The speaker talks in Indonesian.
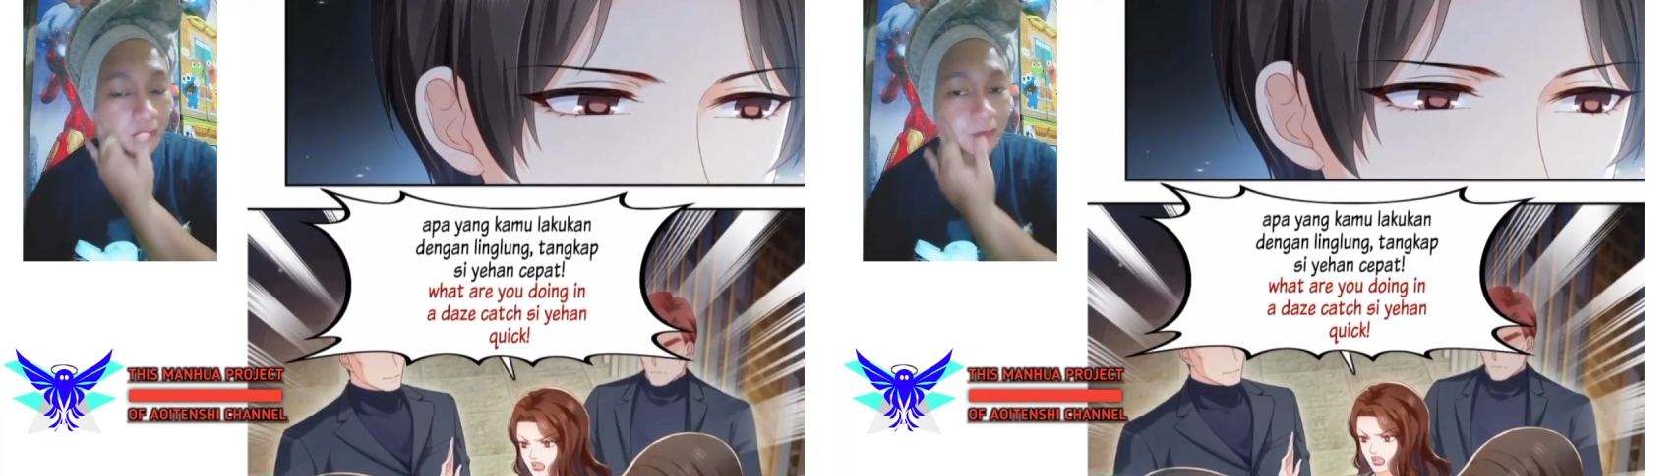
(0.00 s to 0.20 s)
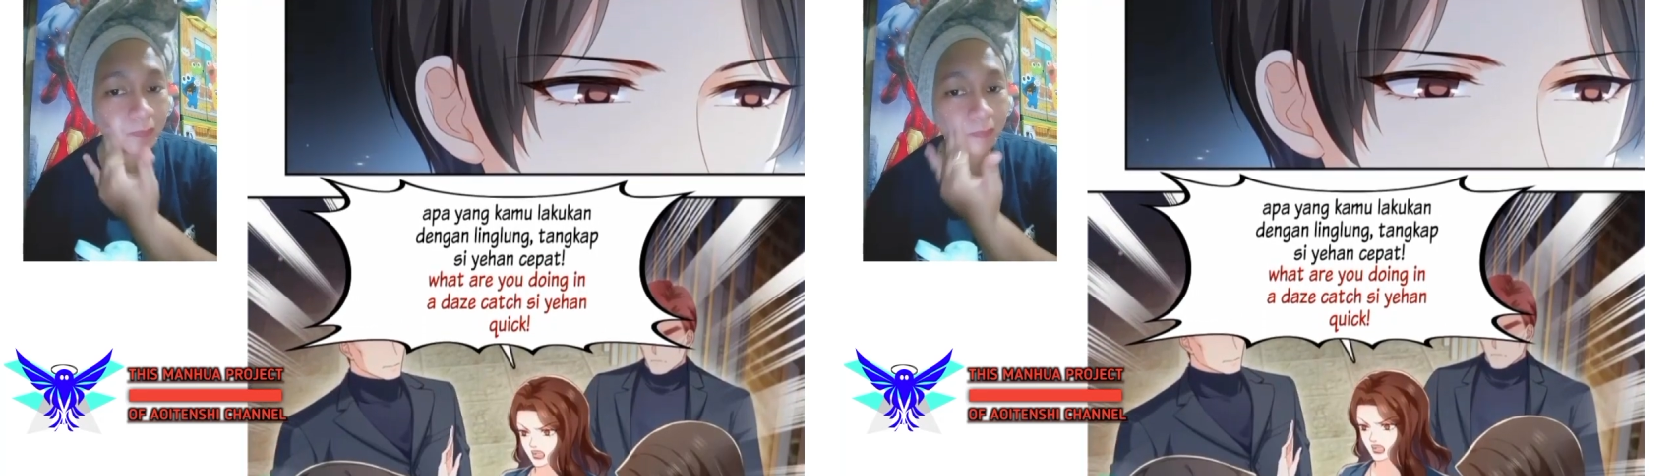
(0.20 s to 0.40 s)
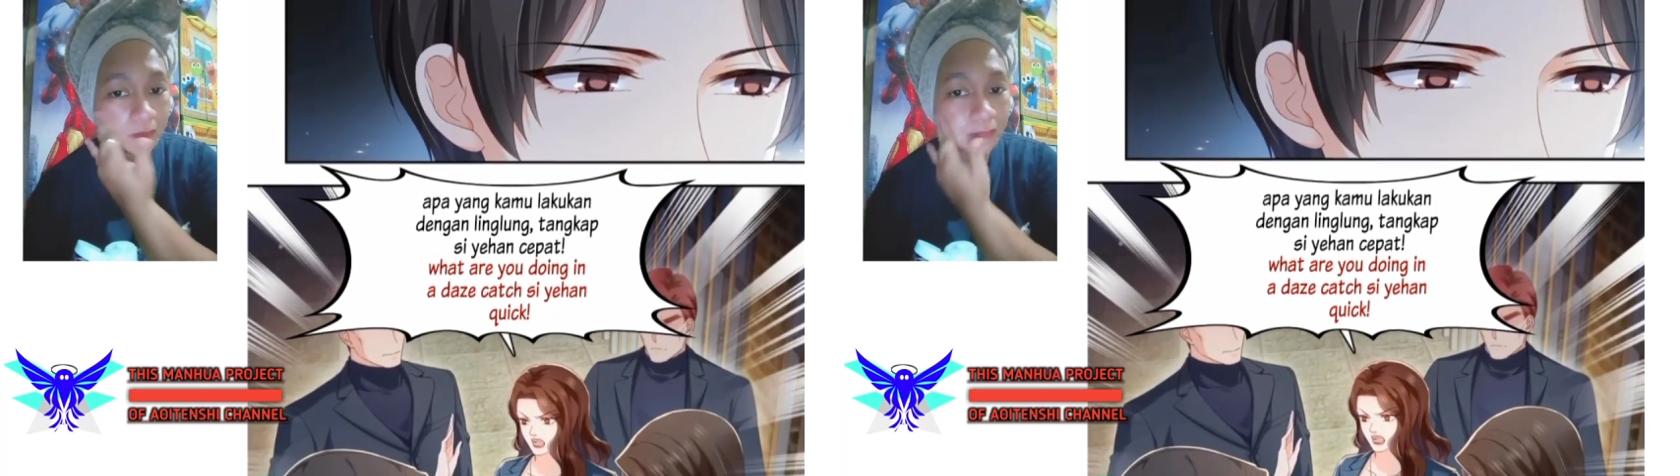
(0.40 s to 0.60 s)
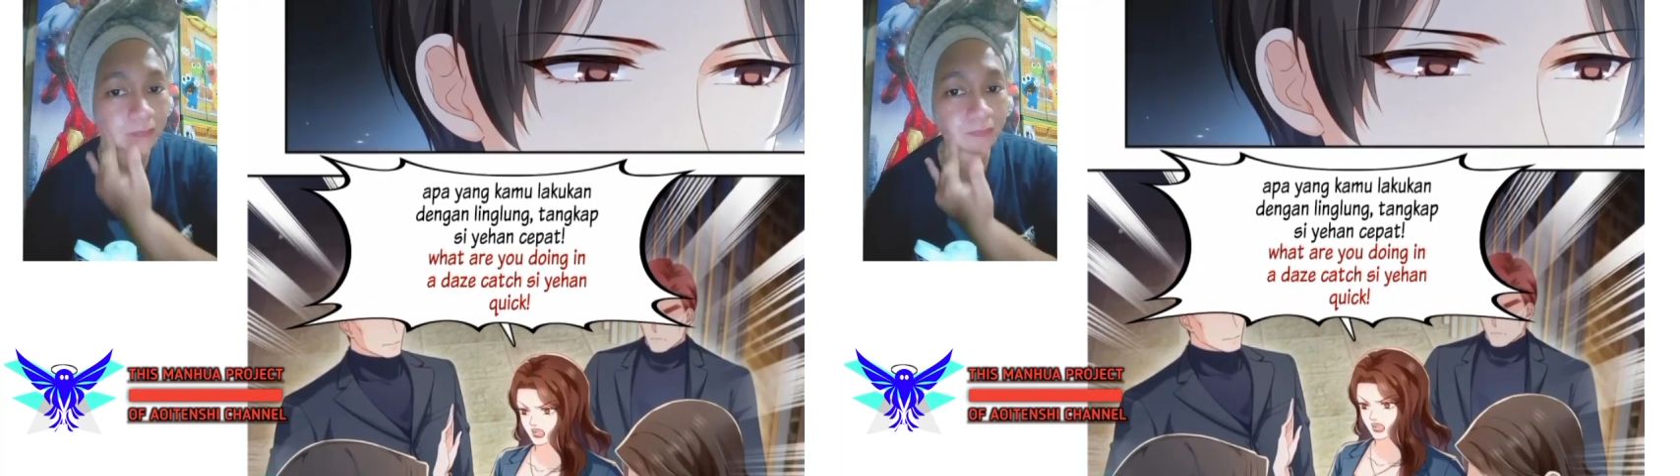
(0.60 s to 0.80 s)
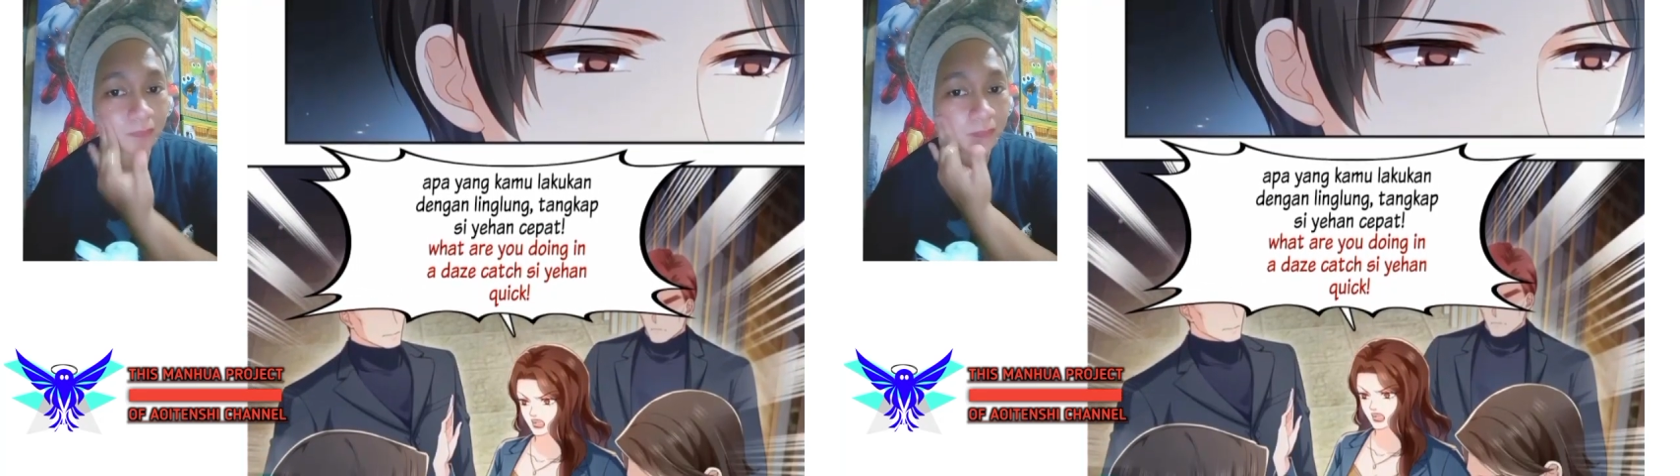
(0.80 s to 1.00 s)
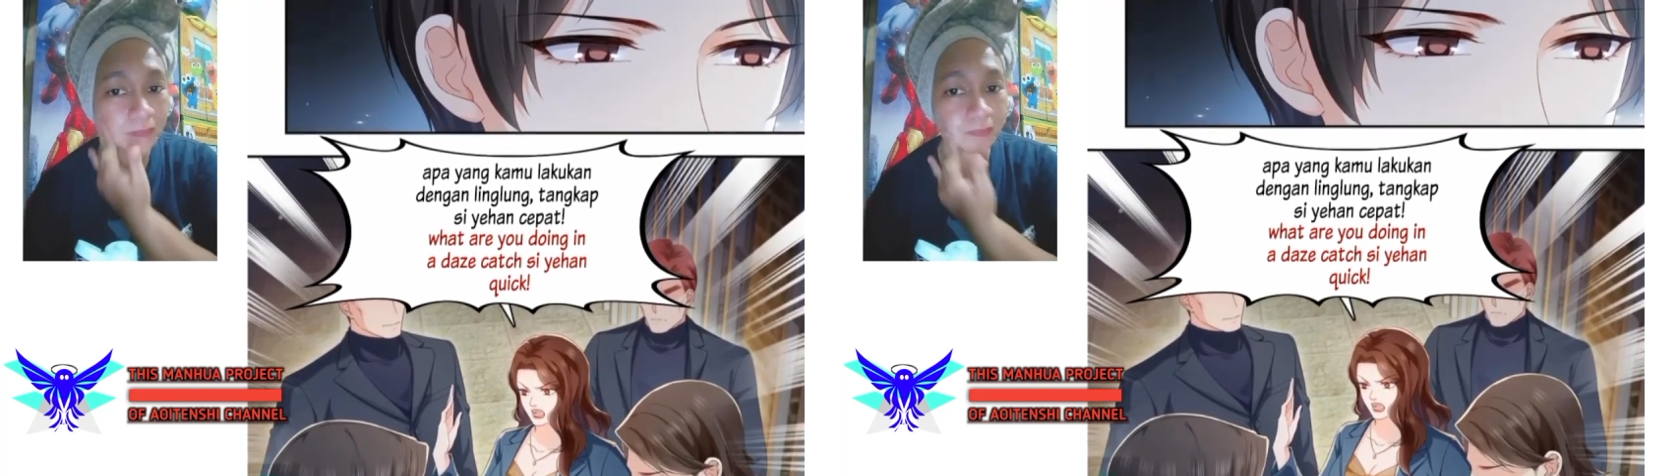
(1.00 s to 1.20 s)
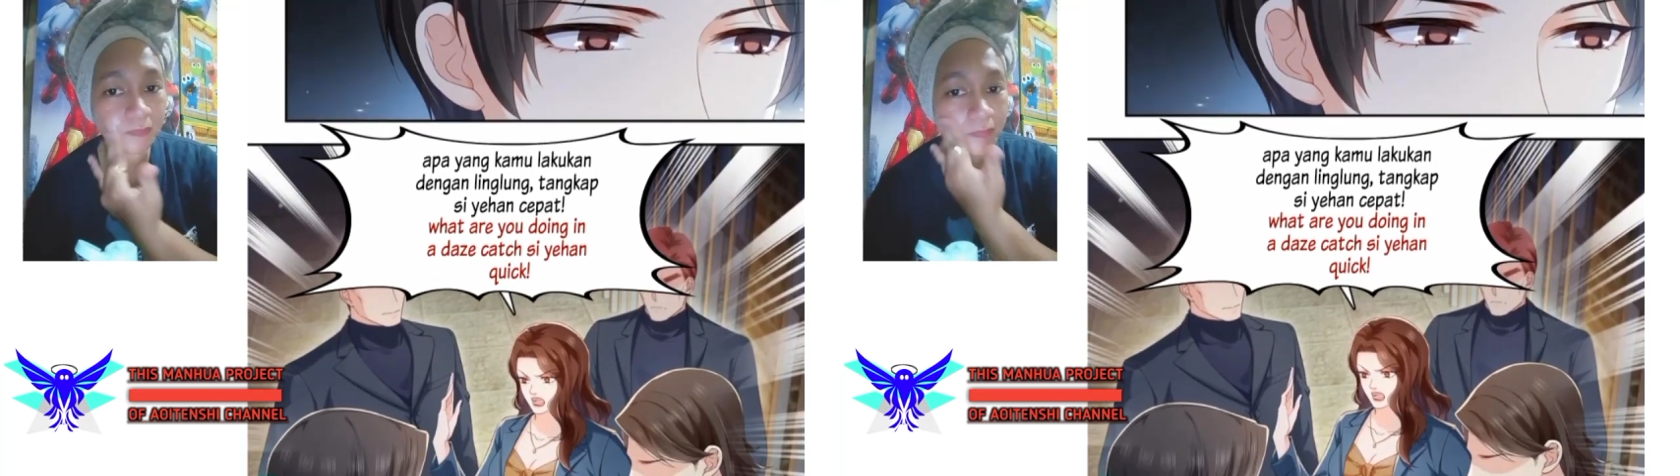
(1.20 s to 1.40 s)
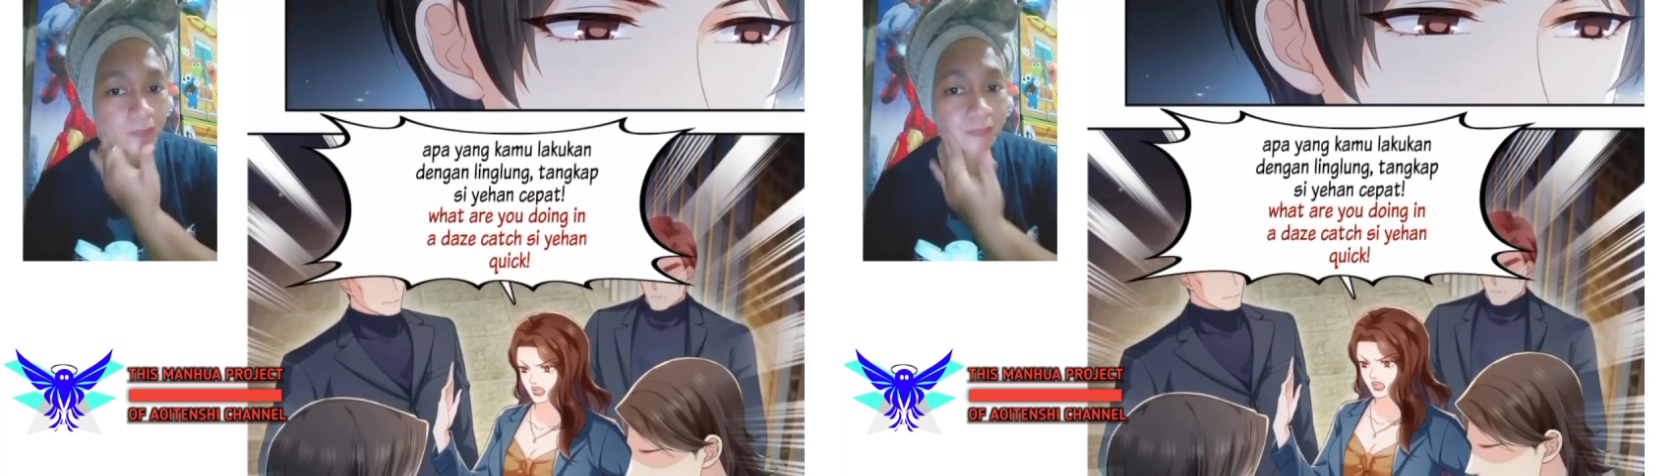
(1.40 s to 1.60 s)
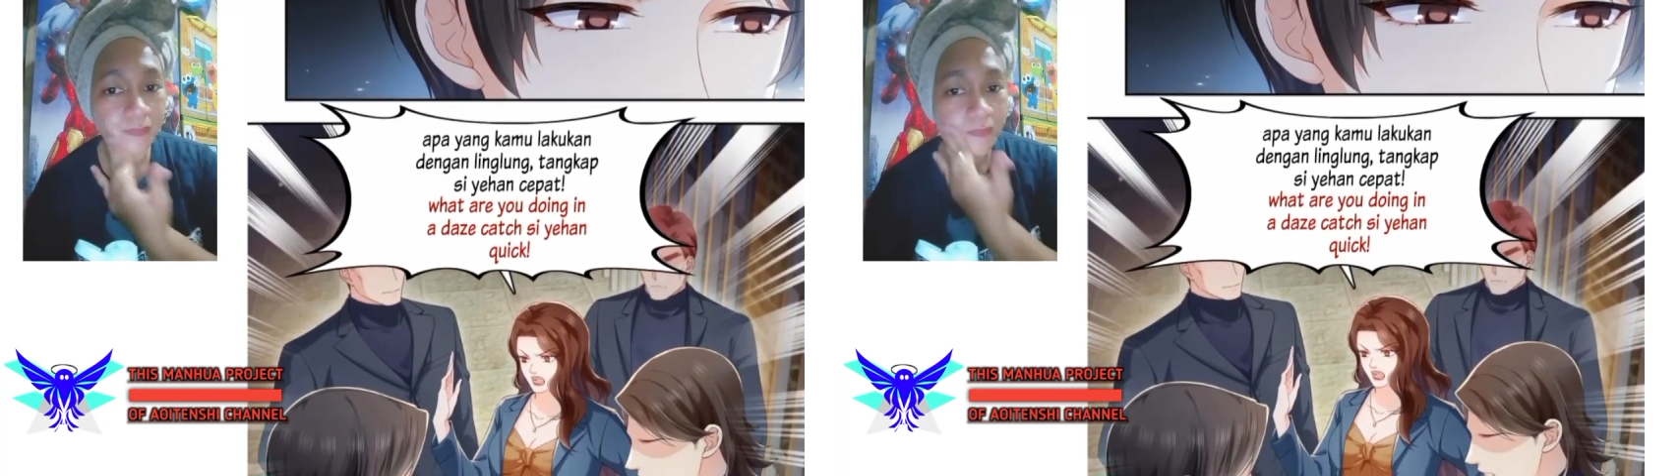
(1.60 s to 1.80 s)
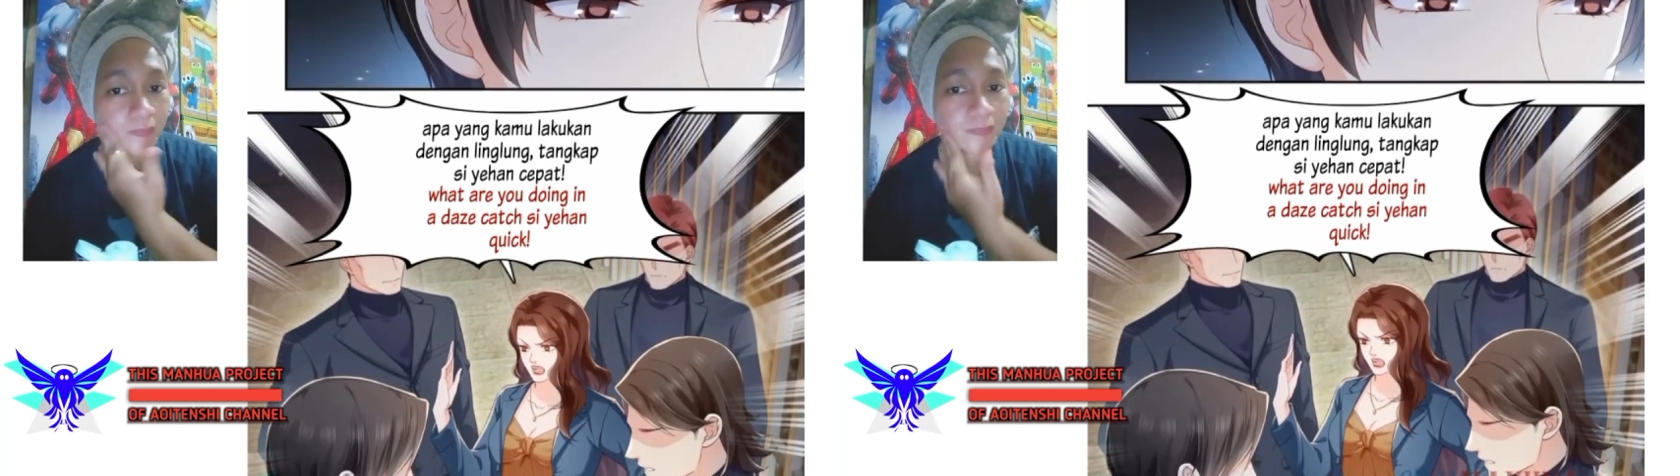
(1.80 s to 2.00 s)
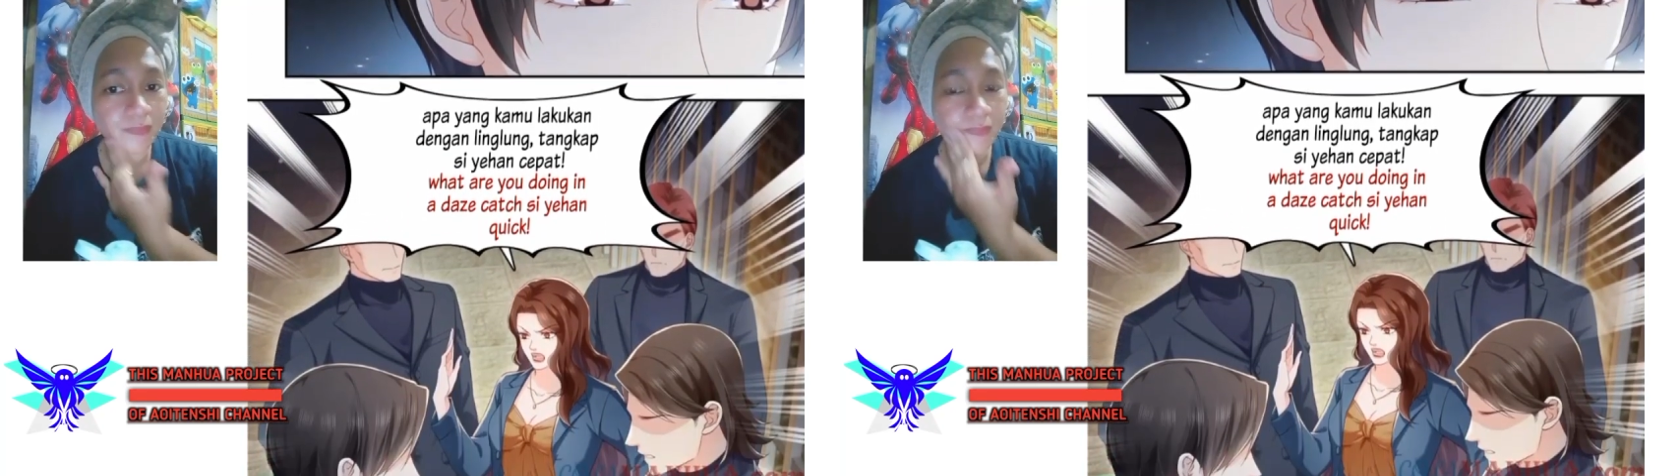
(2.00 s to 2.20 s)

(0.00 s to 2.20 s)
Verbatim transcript: terus di negara Cina tuh